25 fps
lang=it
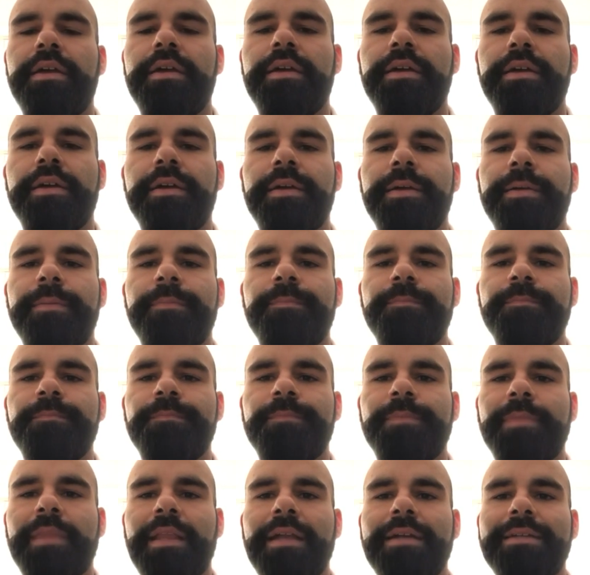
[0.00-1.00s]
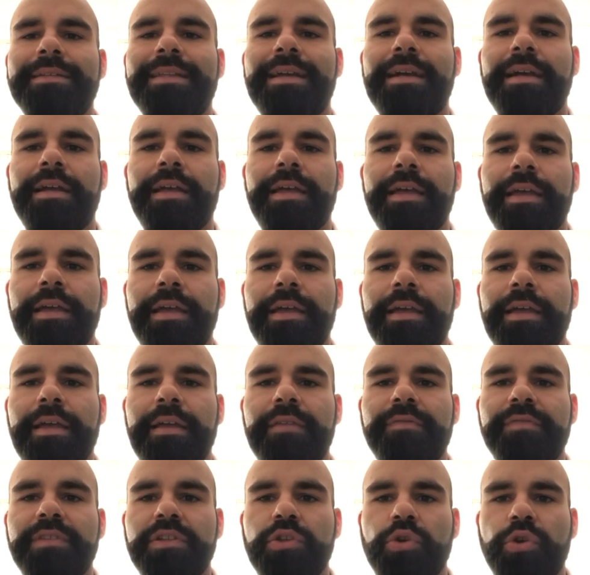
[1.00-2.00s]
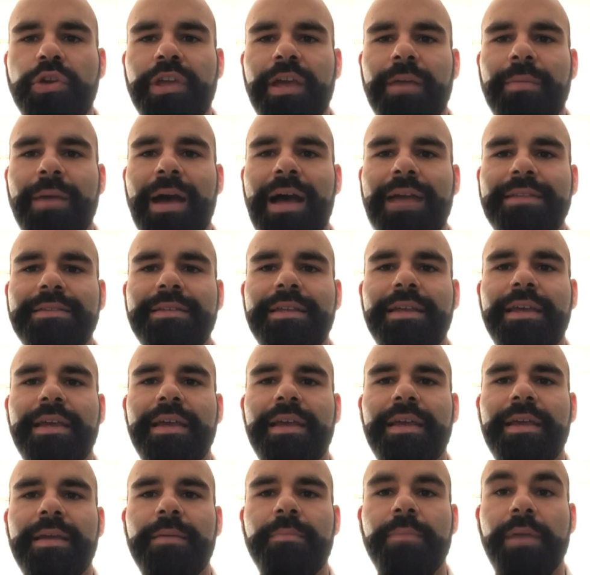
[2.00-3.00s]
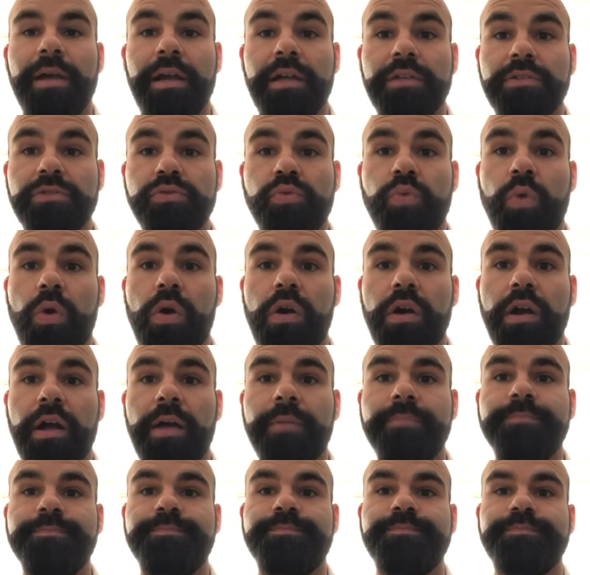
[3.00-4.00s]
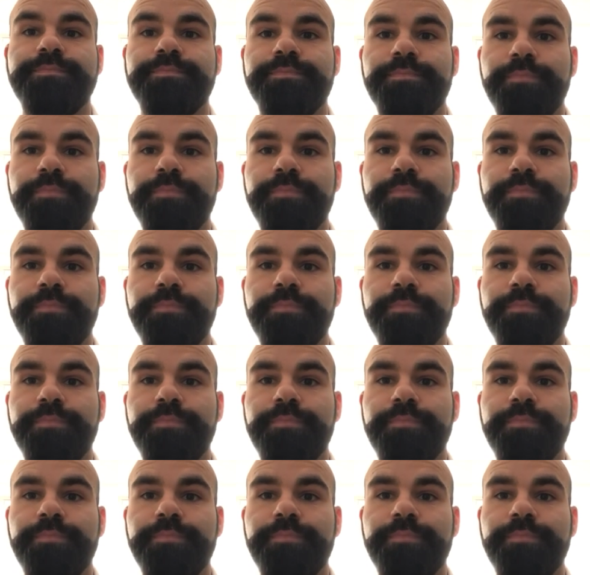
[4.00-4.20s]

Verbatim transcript: ehm, delle videochiamate per la scuola